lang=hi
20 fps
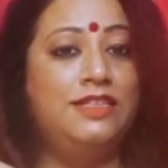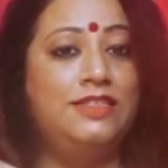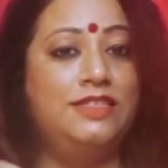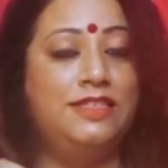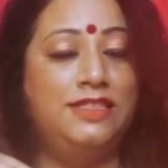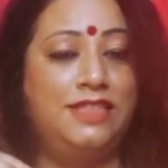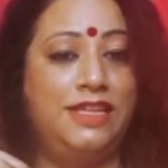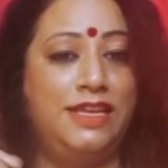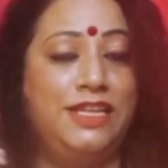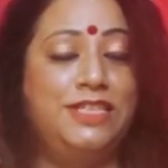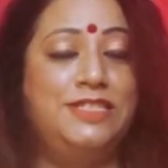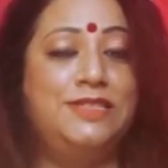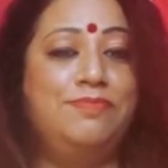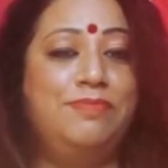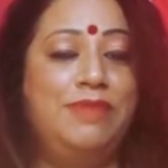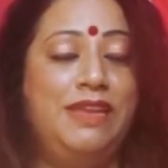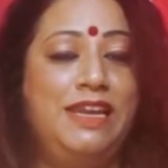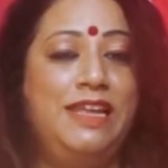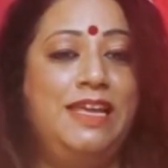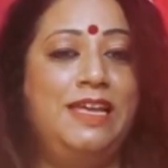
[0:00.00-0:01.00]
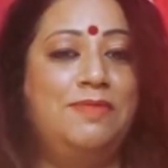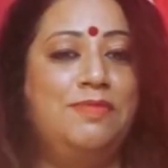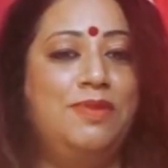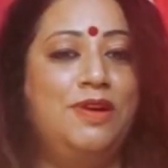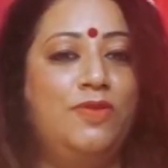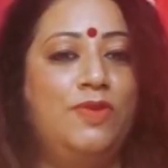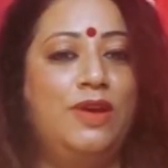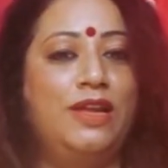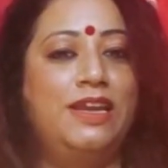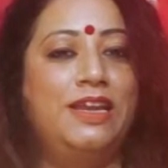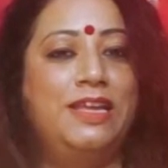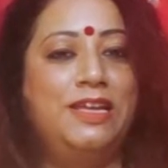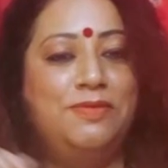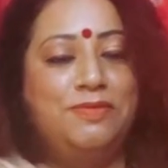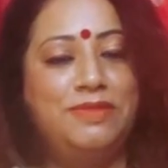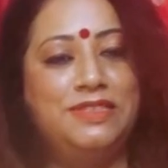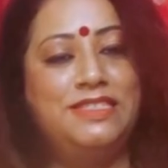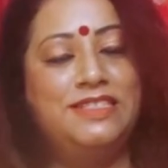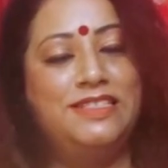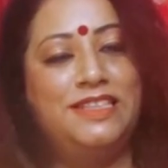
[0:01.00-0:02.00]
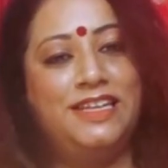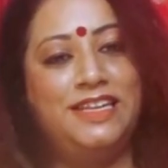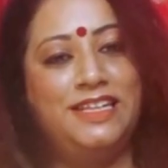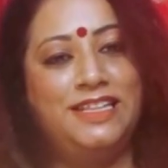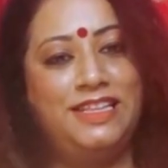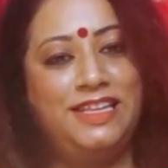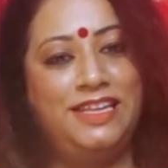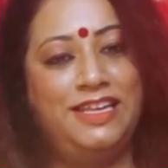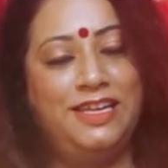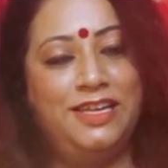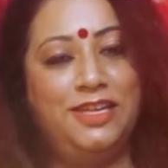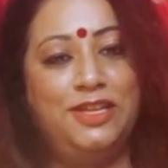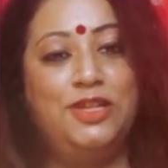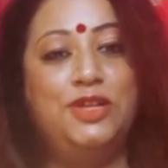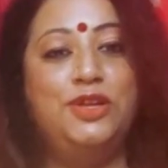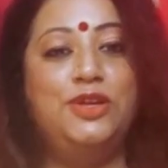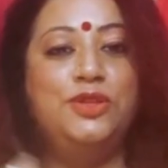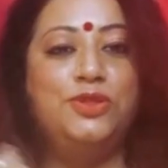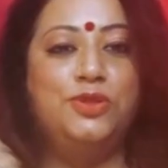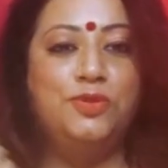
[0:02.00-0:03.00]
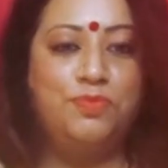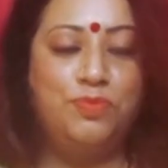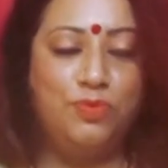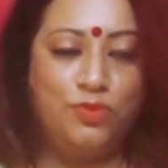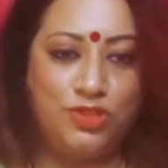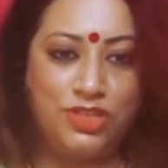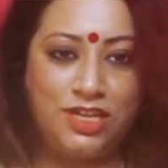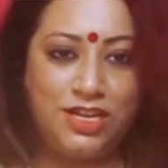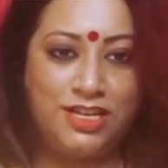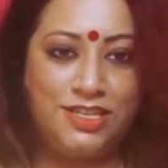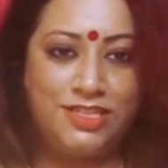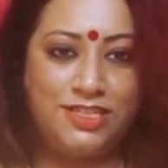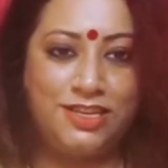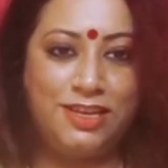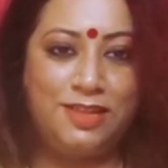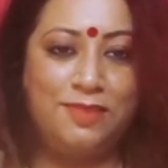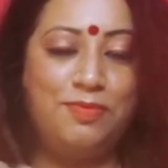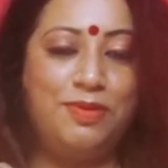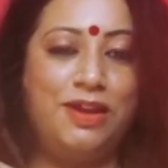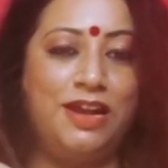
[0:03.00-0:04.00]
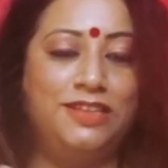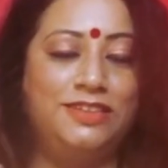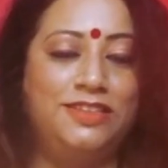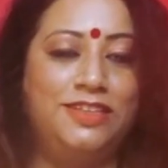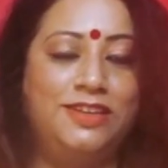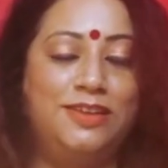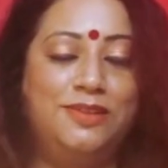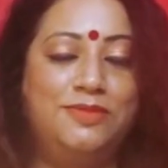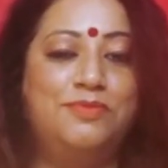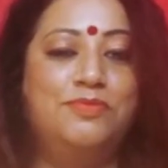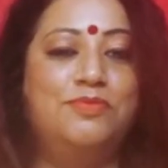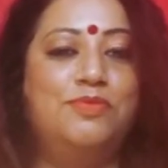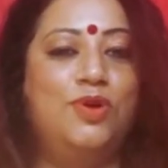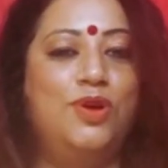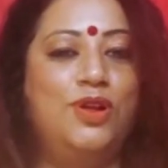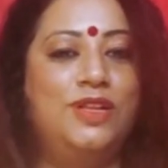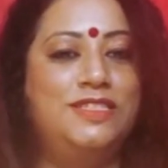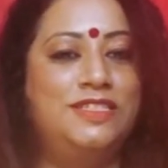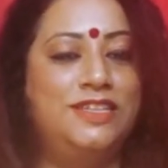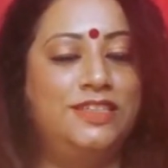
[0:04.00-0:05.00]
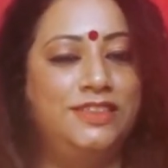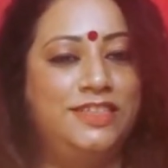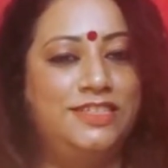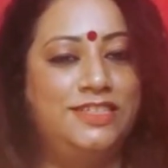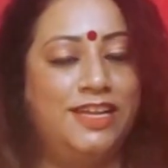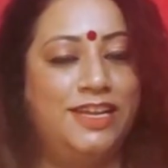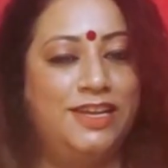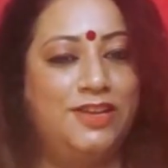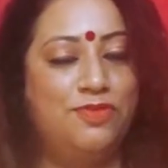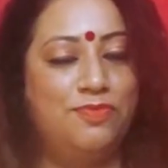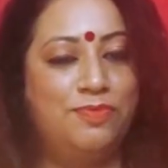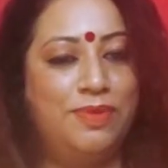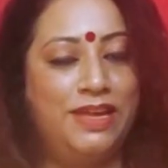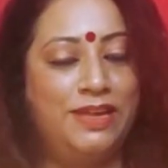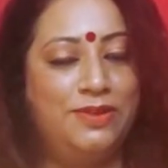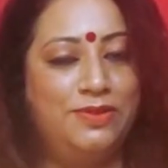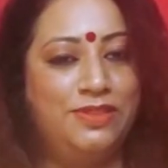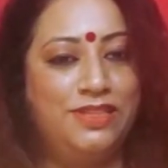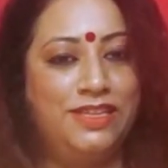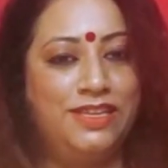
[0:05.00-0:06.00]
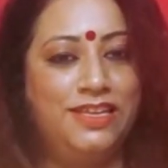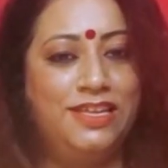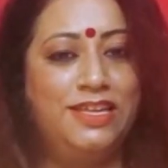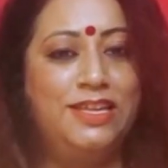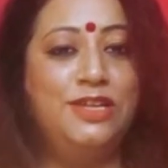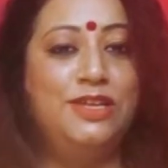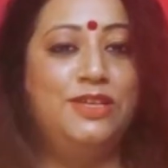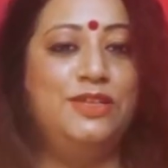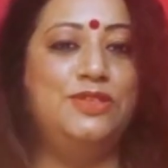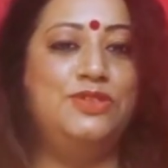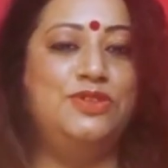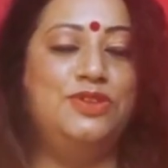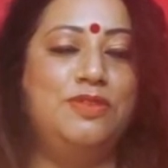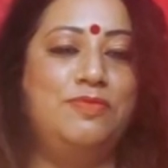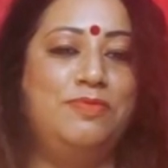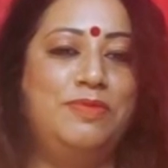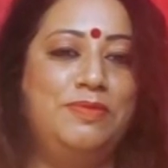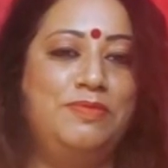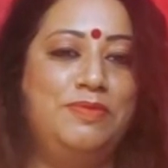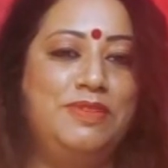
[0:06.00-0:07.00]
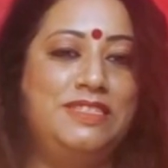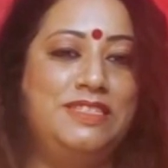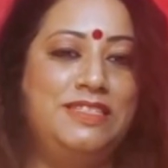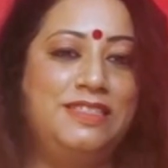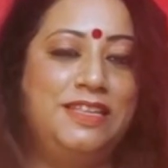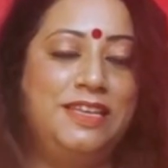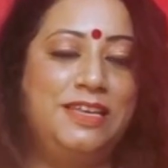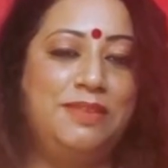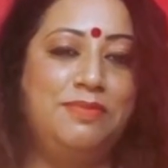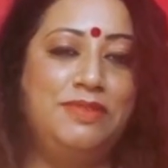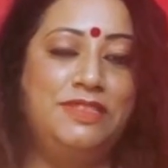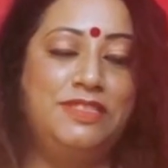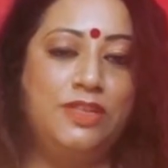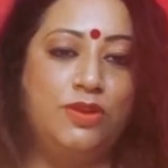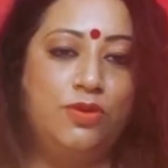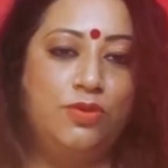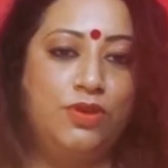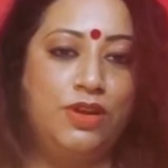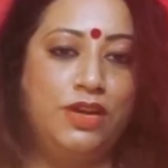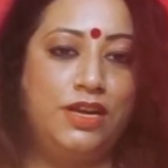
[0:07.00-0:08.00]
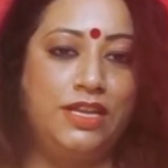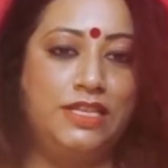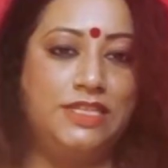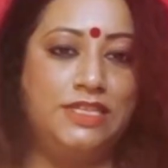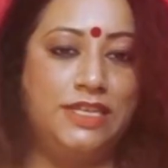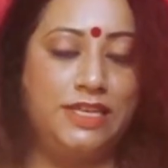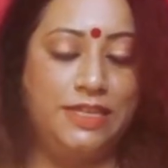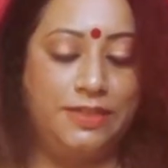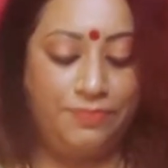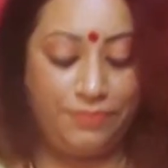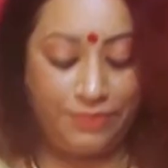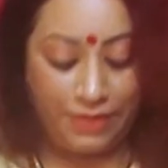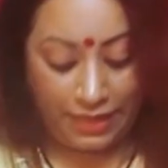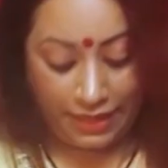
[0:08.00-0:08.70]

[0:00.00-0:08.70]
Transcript: ज़िंदगी जब मिली है भगवान ने हमें ज़िंदगी दी है तो पूजा अर्चना प्रार्थना बहुत शक्तिशाली उपाय होते हैं जो हमें अपनी ज़िंदगी में ज़रूर करने चाहिए